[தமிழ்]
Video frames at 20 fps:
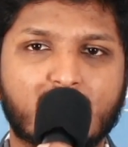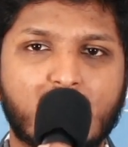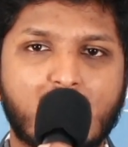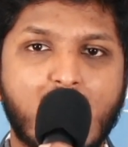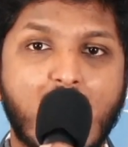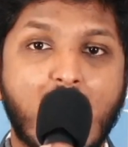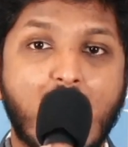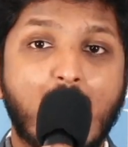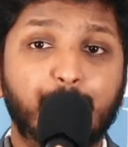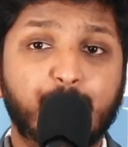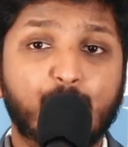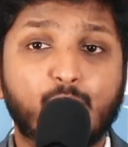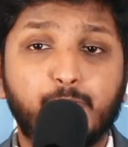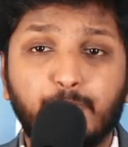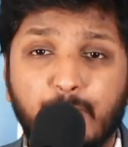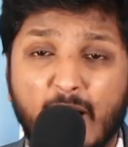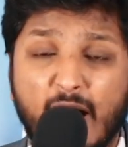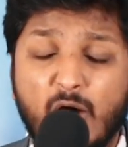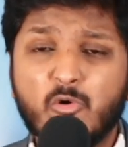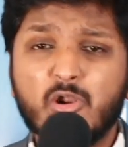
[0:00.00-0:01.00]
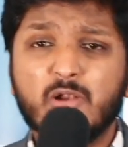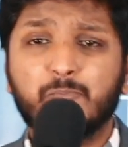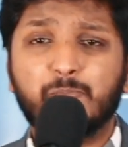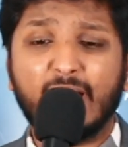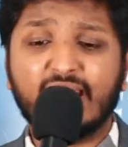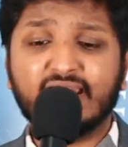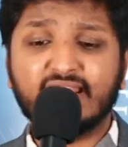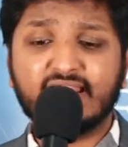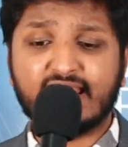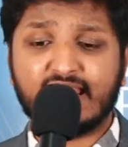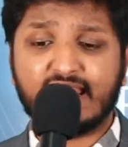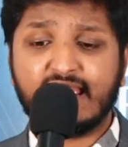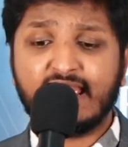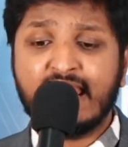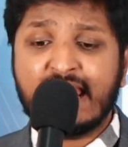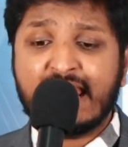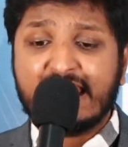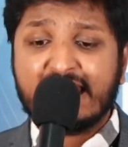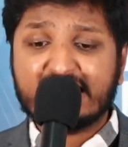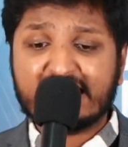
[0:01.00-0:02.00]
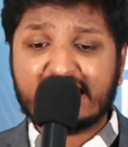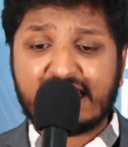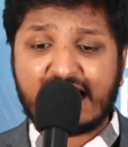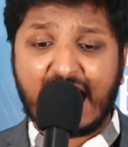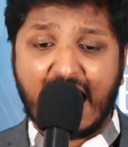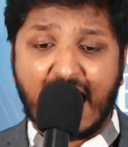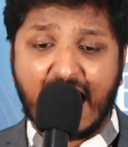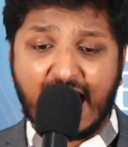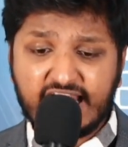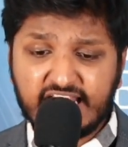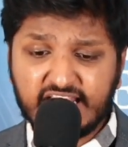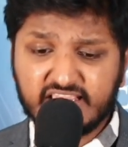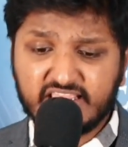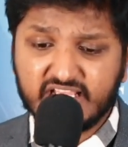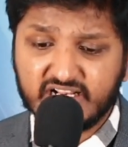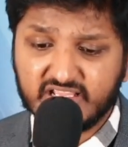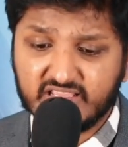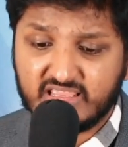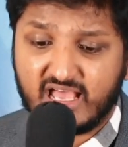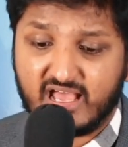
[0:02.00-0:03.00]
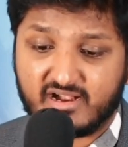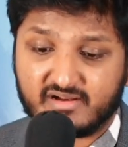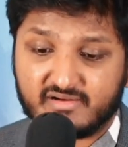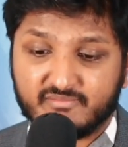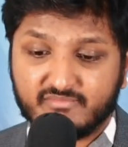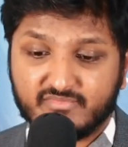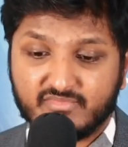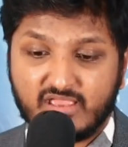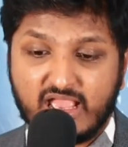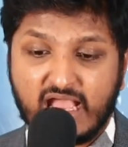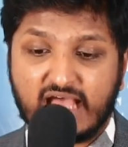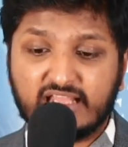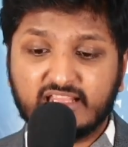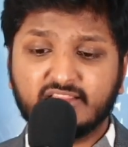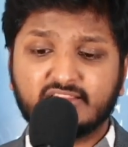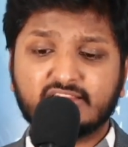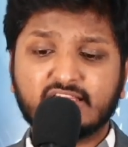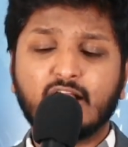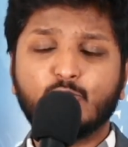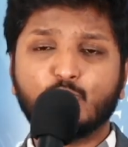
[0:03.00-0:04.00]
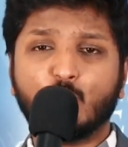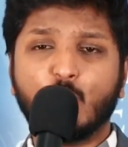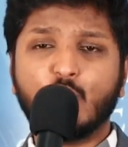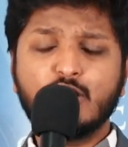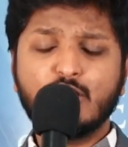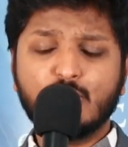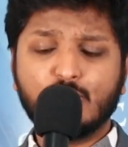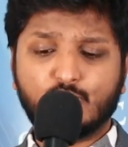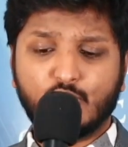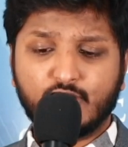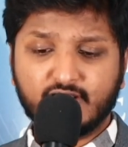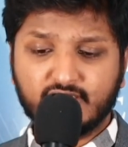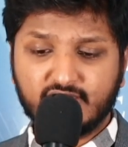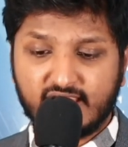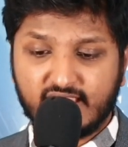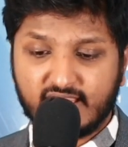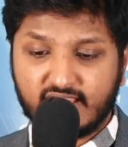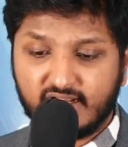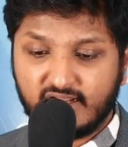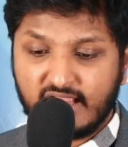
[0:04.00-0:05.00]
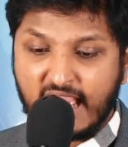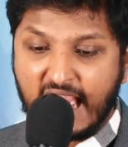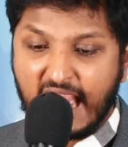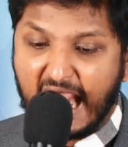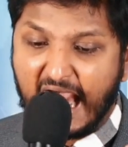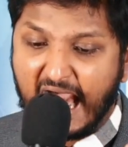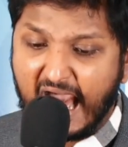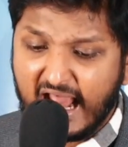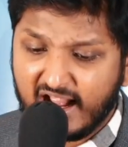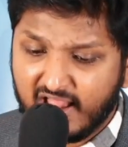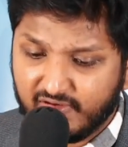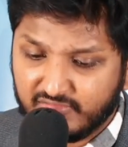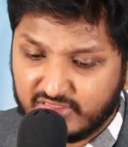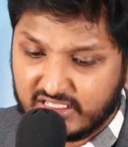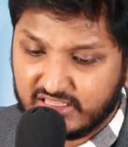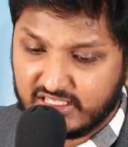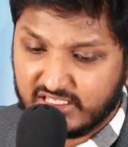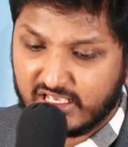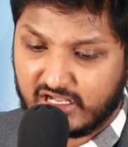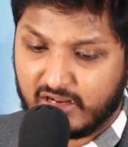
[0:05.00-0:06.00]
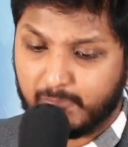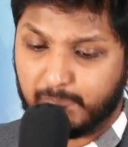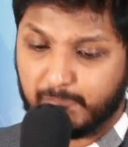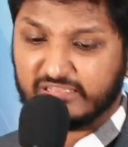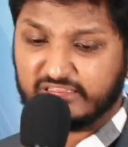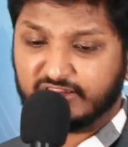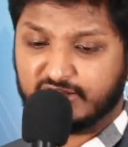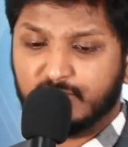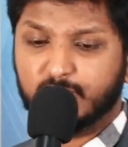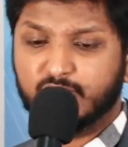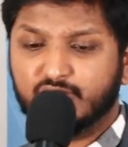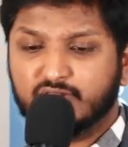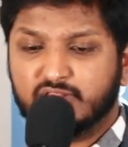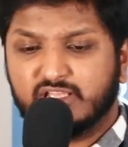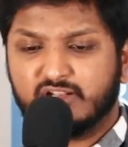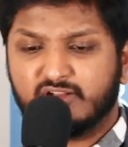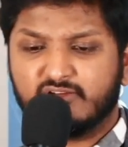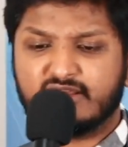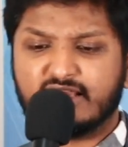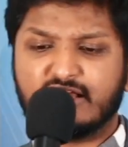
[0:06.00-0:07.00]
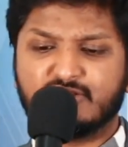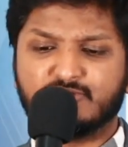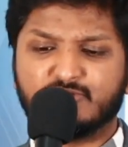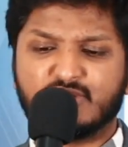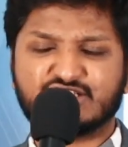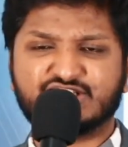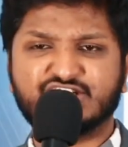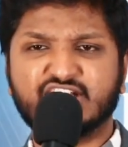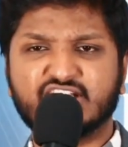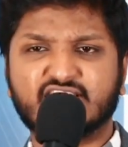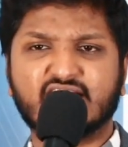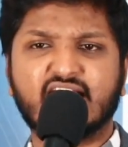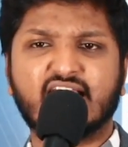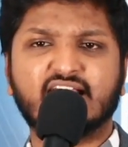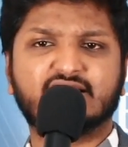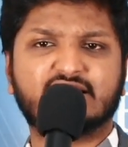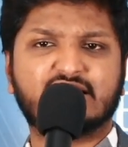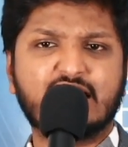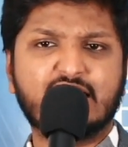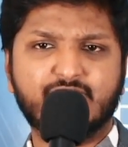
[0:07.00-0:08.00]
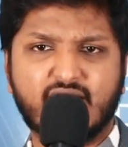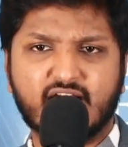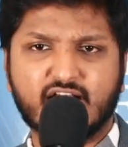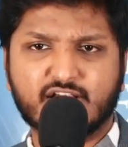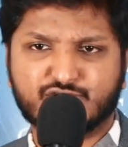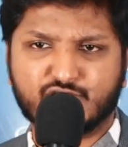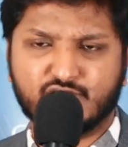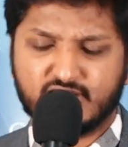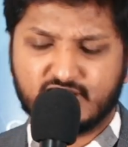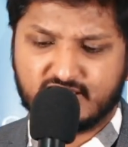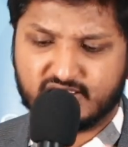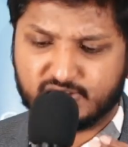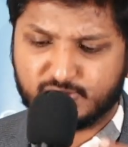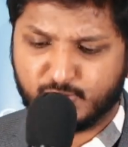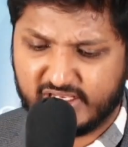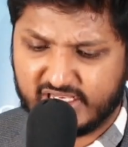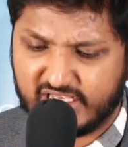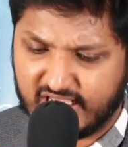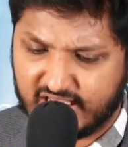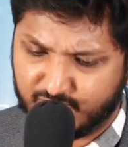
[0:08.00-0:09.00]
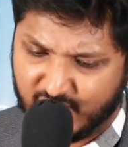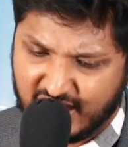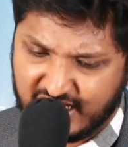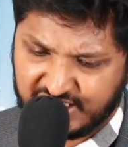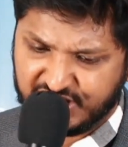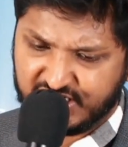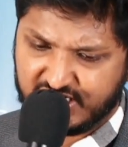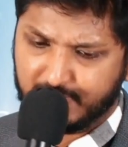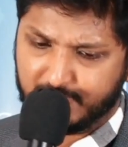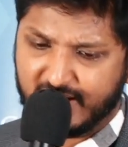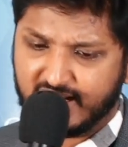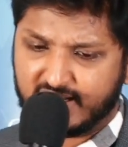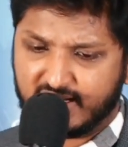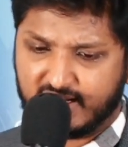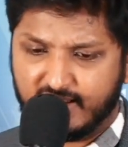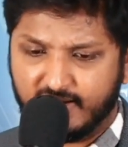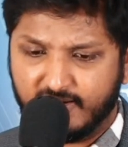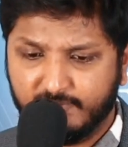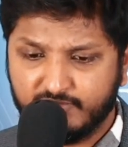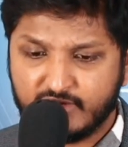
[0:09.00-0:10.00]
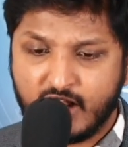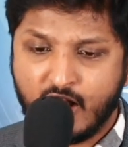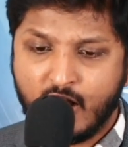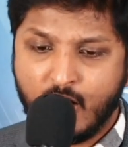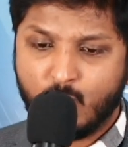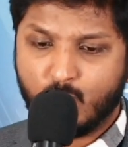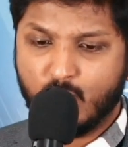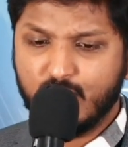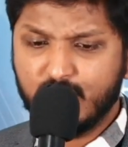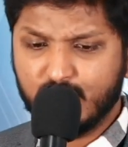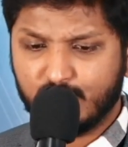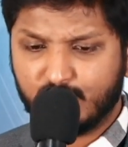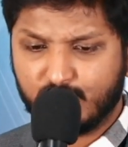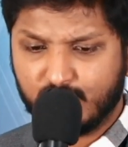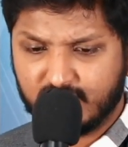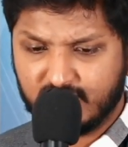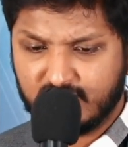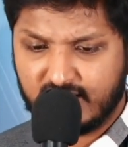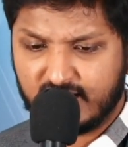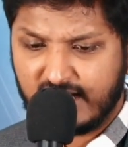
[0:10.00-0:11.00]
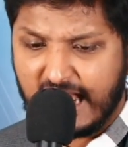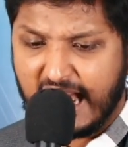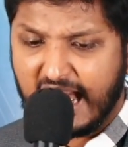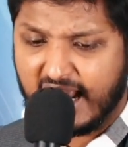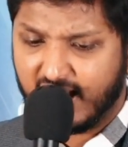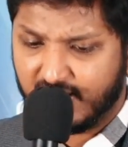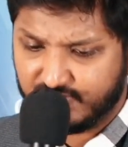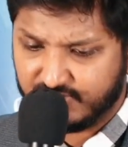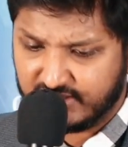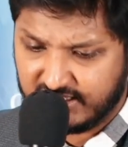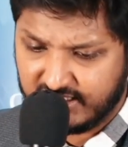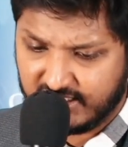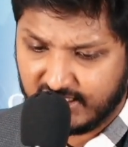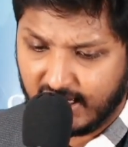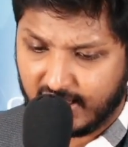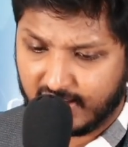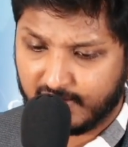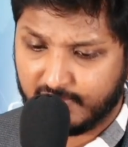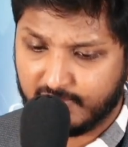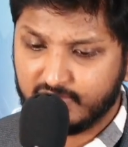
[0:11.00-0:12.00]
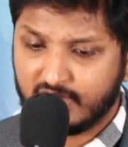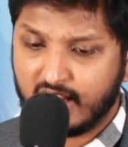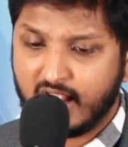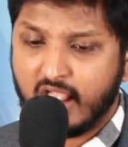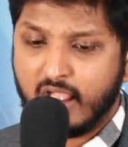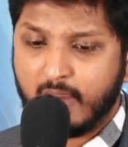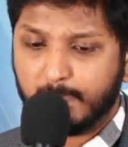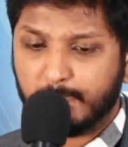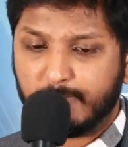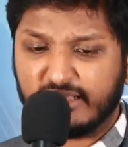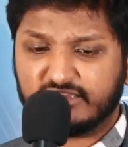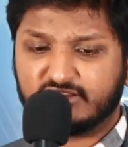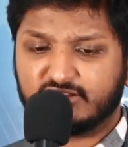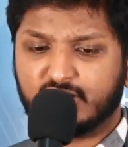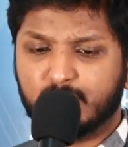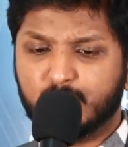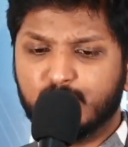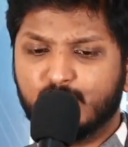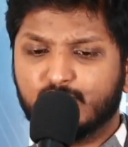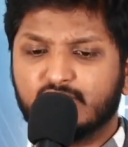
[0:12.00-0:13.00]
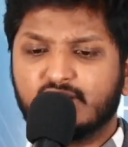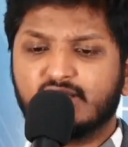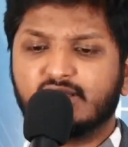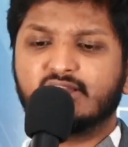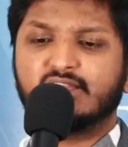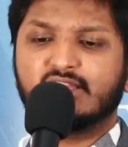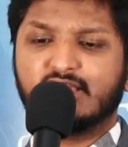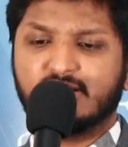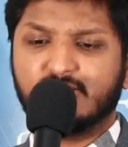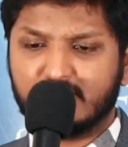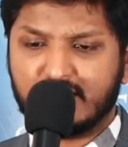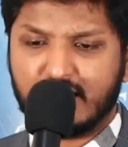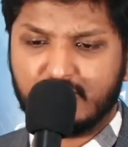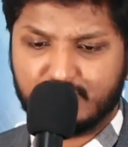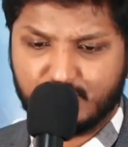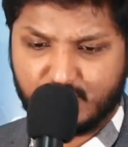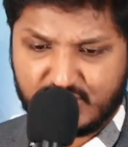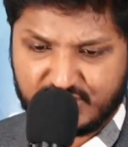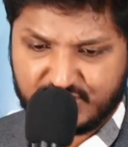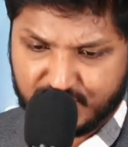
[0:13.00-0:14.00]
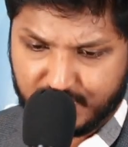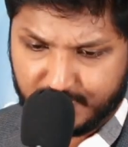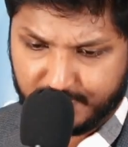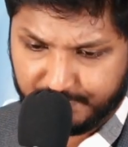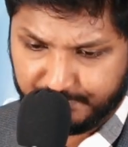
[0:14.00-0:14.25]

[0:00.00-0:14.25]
அப்போ பவுல் பாருங்க இதை அறிந்திருந்தார் அதுதான் ஒன்று குருந்தியர் ஆறாவது அதிகாரம் பத்தொன்பது இருபதாவது வசனத்தில் அது தெளிவாக சொல்கிறது குயிக்காக வாசிங்க பார்க்கலாம் ஒன்று குருந்தியர் ஆறாவது அதிகாரம் பத்தொன்பது இருபதாவது வசனம்